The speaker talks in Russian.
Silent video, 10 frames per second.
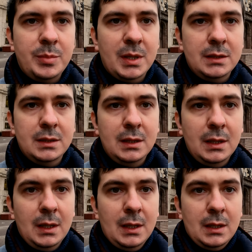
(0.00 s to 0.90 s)
олимпиада.
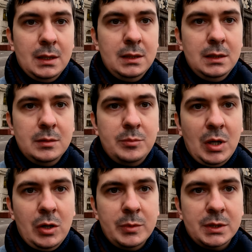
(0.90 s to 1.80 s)
И
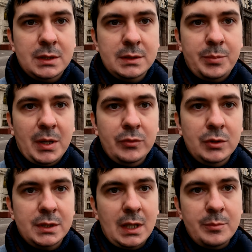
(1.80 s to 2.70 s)
Бауманка
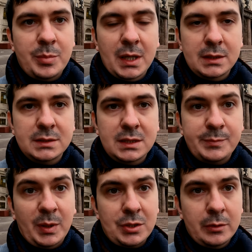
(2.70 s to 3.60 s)
проводит олимпиады
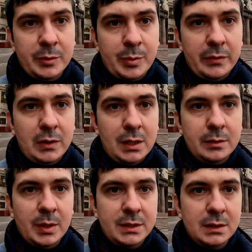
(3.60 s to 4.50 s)
здесь по трем
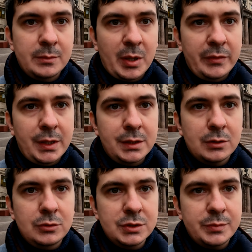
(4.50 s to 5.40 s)
направлениям. Это
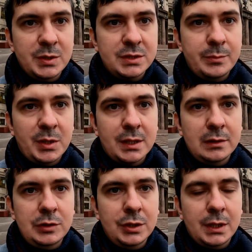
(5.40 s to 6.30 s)
направление космос,
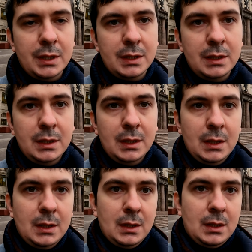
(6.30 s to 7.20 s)
метрология
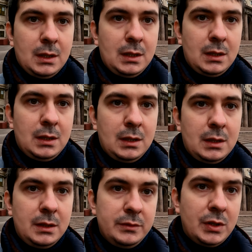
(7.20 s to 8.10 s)

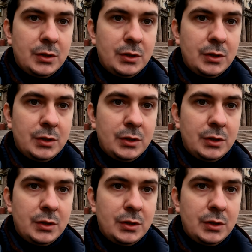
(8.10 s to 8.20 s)
э, и